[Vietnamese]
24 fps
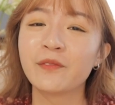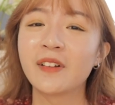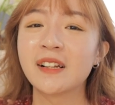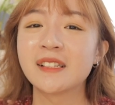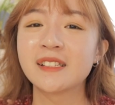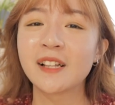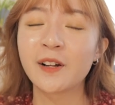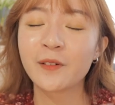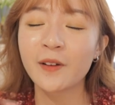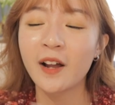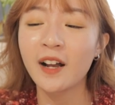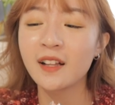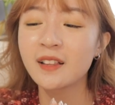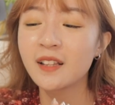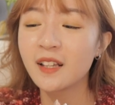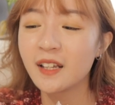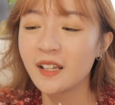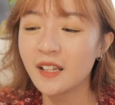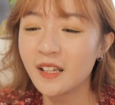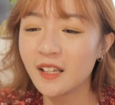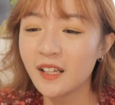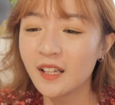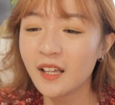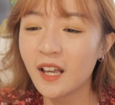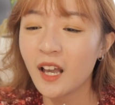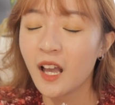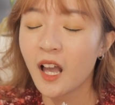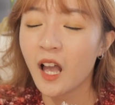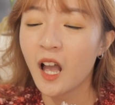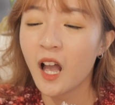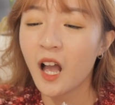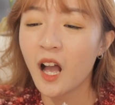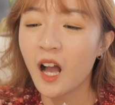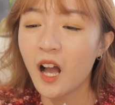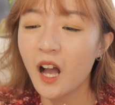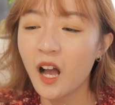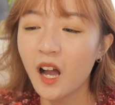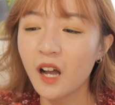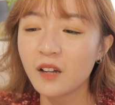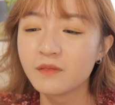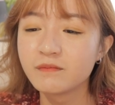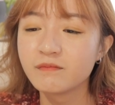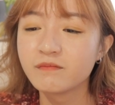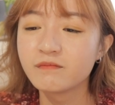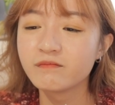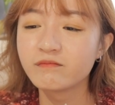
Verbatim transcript: Và sau đó thì um,